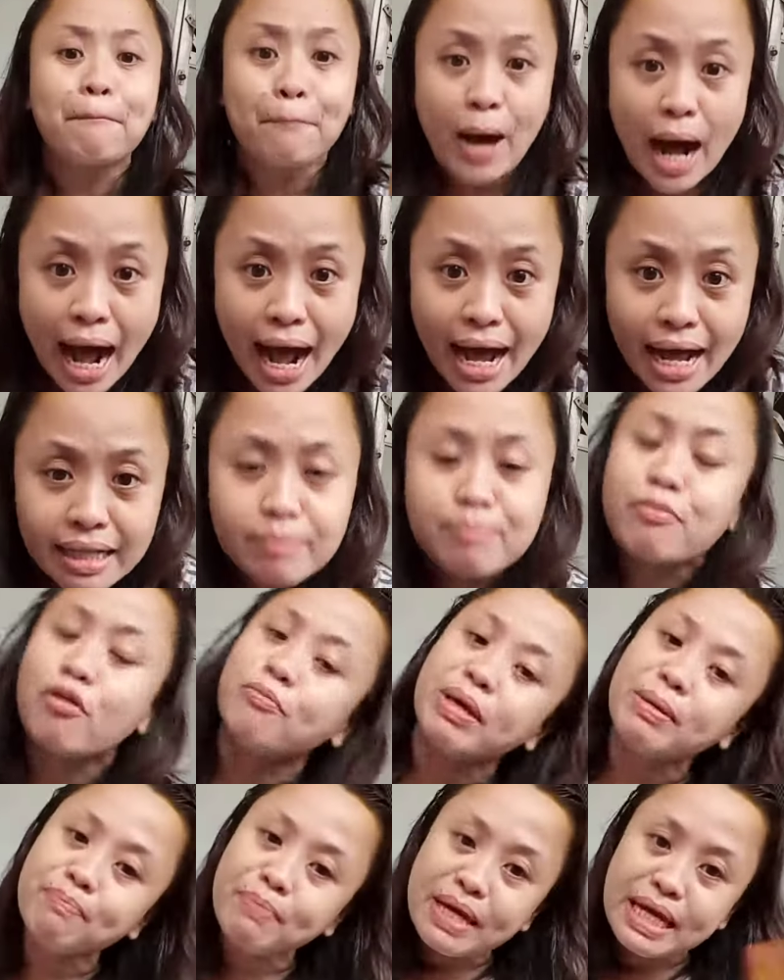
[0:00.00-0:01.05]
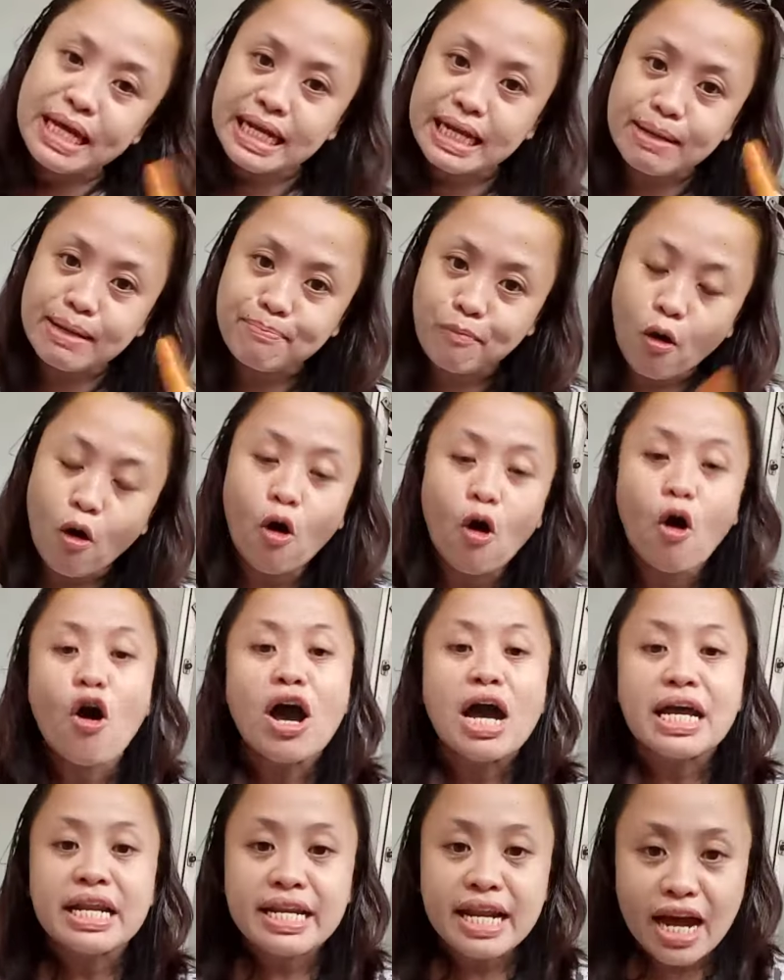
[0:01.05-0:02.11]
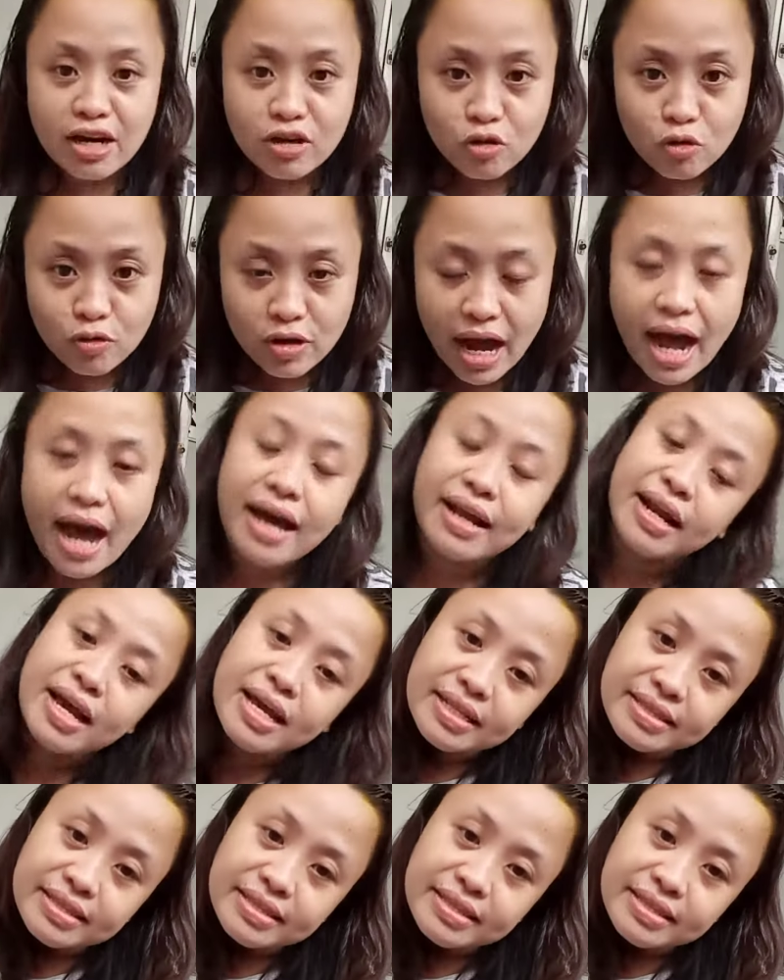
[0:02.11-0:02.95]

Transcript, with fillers: But pumipili po ng lugar